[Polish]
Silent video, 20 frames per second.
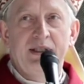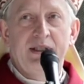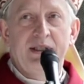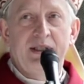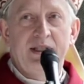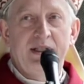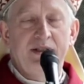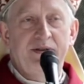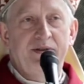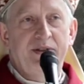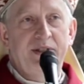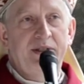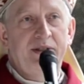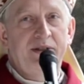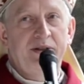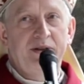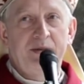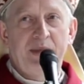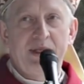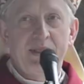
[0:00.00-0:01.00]
nasz
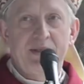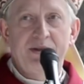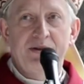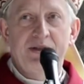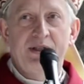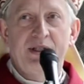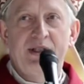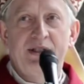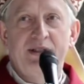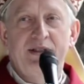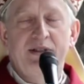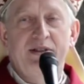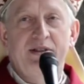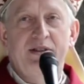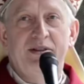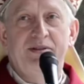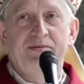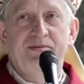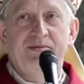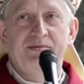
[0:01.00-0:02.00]
wzrok bardzo
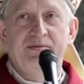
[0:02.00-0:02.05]
często